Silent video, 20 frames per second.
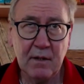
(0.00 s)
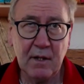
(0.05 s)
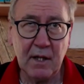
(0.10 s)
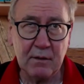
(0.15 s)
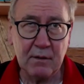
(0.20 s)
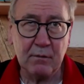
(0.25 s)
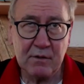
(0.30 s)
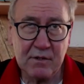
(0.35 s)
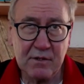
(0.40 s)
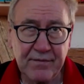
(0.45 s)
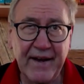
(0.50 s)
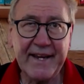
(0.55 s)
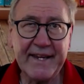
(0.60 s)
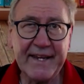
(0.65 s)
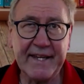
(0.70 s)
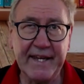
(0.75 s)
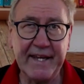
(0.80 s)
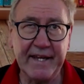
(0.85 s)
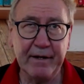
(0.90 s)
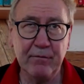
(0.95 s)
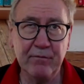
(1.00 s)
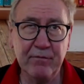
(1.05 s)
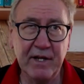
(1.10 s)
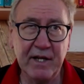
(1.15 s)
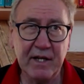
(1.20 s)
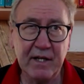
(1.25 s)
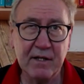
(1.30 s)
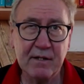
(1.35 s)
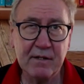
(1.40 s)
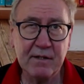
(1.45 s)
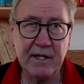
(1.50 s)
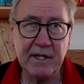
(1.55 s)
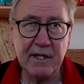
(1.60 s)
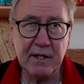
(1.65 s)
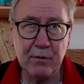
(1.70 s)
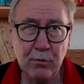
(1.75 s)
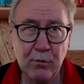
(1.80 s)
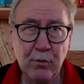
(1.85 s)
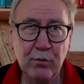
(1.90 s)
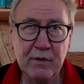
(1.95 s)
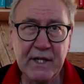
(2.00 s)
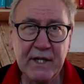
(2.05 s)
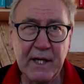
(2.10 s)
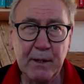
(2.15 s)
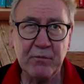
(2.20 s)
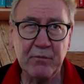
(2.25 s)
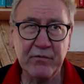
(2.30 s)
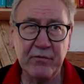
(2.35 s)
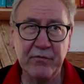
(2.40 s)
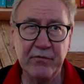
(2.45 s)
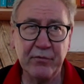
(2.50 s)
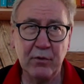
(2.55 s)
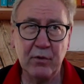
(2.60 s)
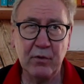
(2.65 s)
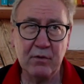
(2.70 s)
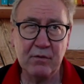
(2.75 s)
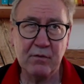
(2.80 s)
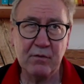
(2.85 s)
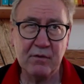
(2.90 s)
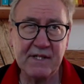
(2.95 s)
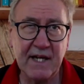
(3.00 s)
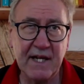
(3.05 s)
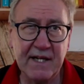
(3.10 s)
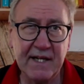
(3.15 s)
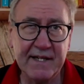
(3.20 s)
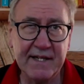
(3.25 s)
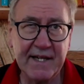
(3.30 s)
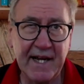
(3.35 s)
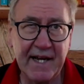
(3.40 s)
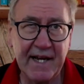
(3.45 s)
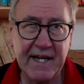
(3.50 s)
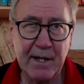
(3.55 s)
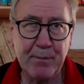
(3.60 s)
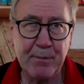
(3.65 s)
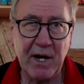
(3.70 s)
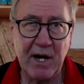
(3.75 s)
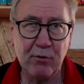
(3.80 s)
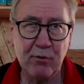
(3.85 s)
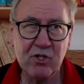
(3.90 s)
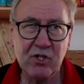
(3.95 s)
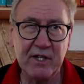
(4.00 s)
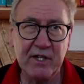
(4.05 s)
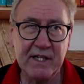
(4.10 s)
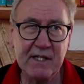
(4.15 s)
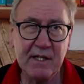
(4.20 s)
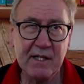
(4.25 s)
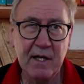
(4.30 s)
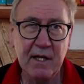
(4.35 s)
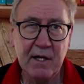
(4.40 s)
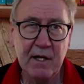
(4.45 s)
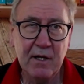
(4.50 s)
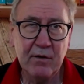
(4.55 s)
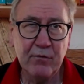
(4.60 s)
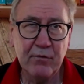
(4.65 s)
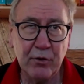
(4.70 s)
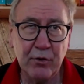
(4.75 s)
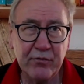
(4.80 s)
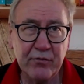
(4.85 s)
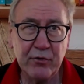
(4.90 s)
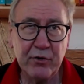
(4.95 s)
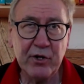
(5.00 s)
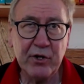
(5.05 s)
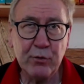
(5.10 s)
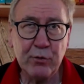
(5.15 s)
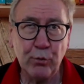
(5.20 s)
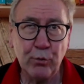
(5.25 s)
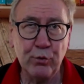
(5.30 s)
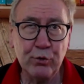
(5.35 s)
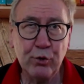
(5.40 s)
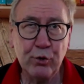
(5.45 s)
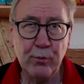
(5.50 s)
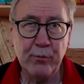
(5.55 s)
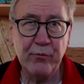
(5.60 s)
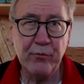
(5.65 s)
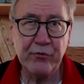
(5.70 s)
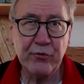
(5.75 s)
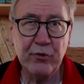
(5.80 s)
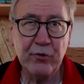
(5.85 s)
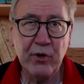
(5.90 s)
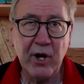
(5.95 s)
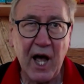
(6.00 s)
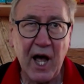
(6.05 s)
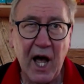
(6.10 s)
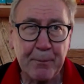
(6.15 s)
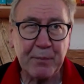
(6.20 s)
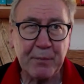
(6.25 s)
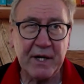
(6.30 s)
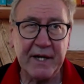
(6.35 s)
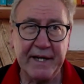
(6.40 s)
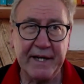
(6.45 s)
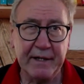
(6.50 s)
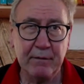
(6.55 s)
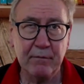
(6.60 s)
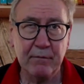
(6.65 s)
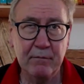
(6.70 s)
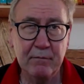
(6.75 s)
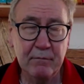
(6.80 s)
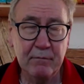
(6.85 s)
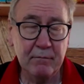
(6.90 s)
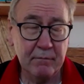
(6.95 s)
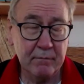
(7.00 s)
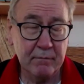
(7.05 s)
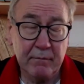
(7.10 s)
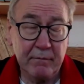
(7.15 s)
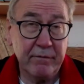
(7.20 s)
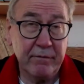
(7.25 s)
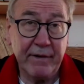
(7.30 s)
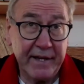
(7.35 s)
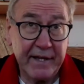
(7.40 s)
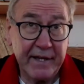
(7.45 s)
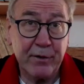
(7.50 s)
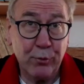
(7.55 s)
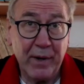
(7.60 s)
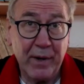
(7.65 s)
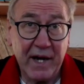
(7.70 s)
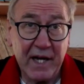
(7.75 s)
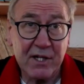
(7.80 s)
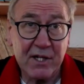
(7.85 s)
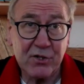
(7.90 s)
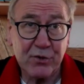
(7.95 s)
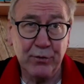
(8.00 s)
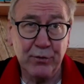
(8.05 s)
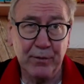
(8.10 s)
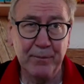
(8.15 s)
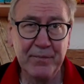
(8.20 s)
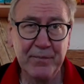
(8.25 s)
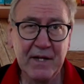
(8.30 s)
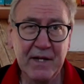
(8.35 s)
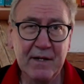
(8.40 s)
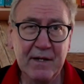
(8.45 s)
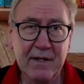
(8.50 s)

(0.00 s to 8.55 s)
Also 2G, welches die ungeimpften von sozialer Teilhabe ausschließt, wird von den ungeimpften abgelehnt. Welche Überraschung.